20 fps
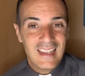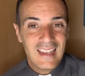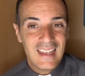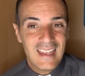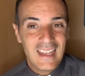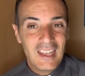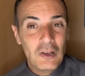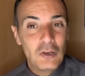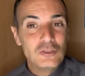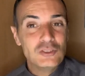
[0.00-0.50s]

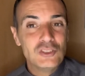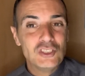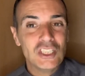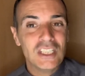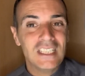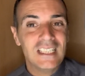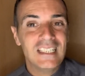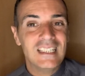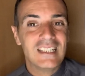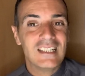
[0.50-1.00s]
E
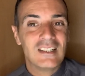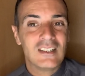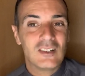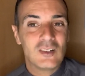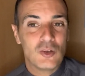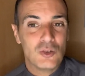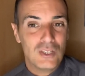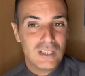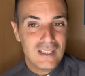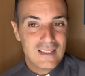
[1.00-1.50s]
oggi
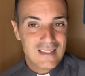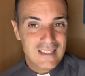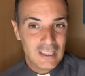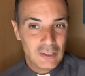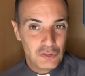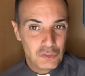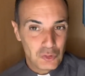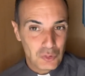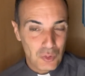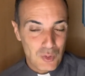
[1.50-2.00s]
con il
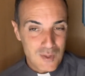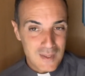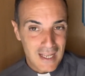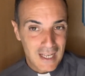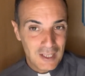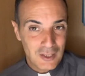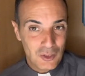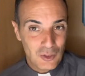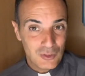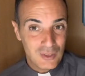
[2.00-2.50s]
Santo
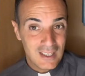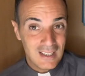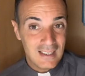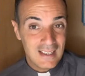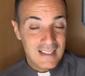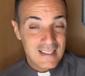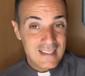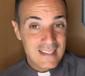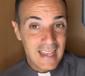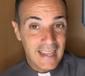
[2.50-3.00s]
Rosario
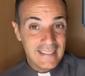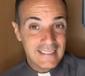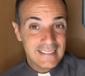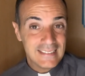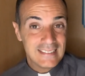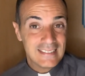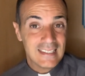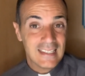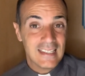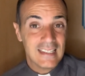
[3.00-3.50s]
delle
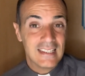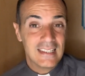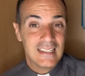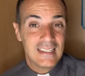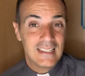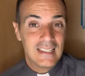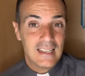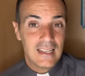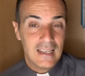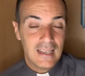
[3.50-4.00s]
sette,
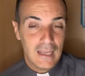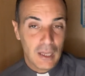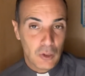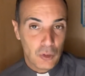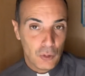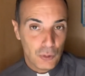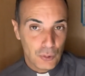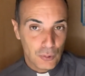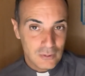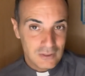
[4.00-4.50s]
la
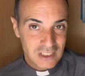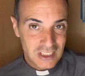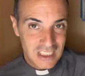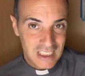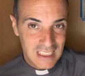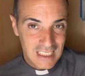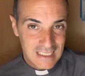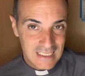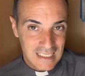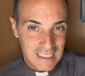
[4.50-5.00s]

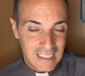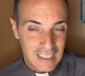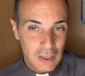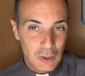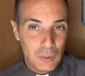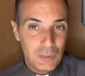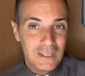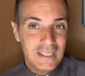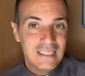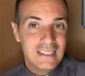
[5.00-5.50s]
coroncina delle
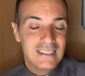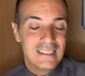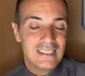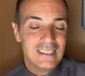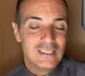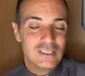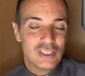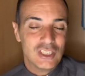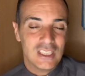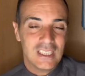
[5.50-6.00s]

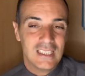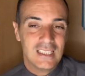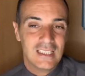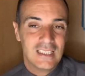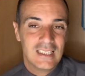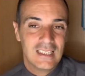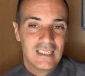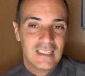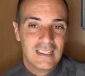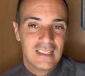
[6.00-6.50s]
quindici,
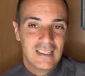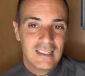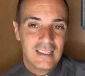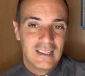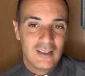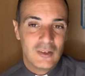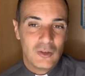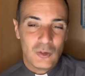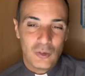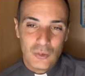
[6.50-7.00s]

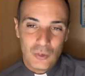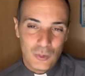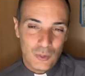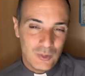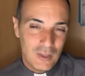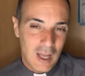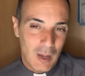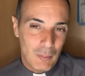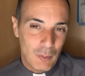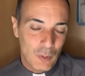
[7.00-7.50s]

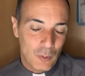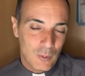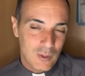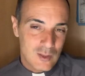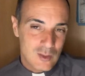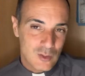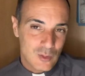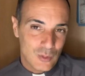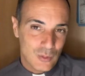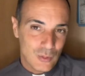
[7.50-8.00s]
concludiamo
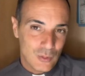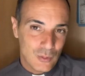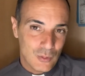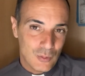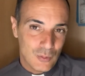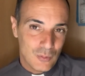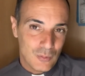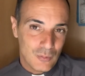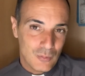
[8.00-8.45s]
questo